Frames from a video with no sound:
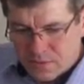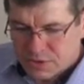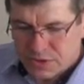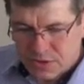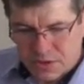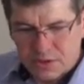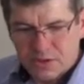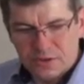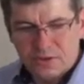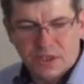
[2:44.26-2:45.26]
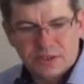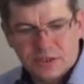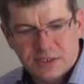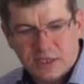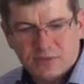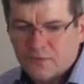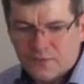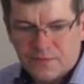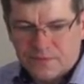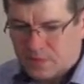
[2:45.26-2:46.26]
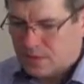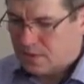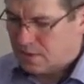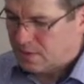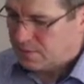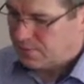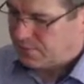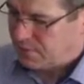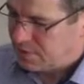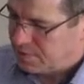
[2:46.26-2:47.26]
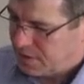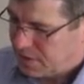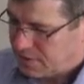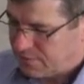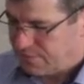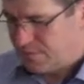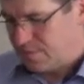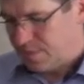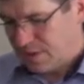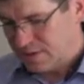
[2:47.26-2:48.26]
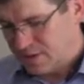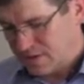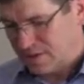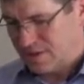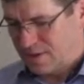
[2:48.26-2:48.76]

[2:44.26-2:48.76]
może jeśli chodzi o adresatów, e, Filipianie. Filipianie